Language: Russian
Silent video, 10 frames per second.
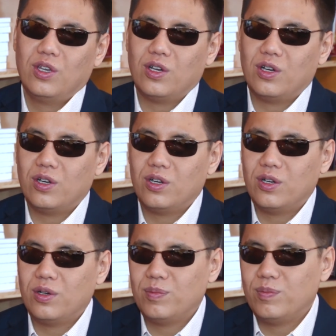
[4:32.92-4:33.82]

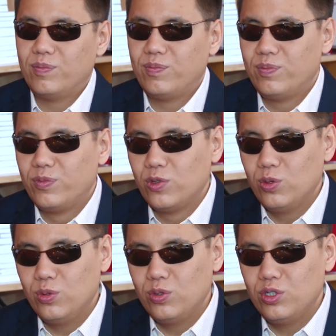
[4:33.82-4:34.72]
А,
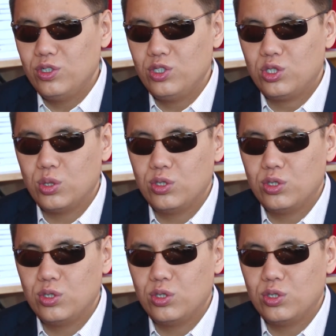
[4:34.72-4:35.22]
ну, еще